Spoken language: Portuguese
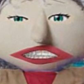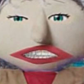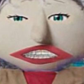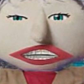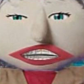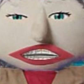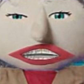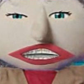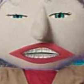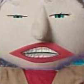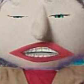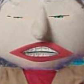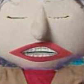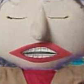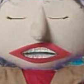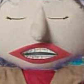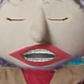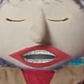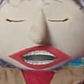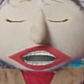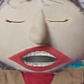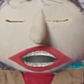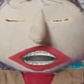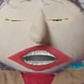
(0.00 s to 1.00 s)
criar
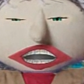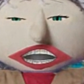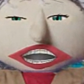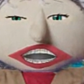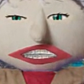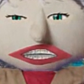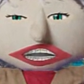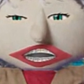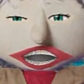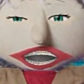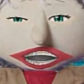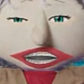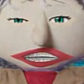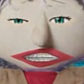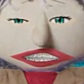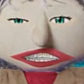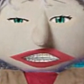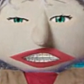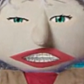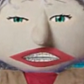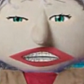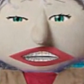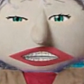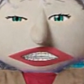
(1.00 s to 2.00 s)
as
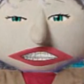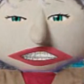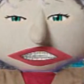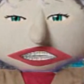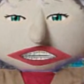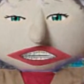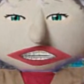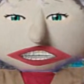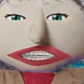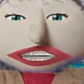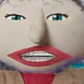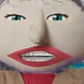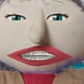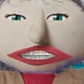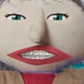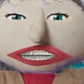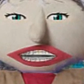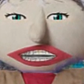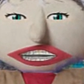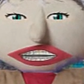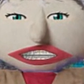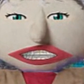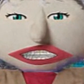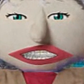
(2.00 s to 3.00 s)
vozes,
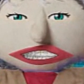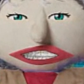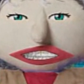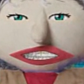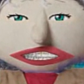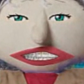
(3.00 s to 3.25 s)
enfim,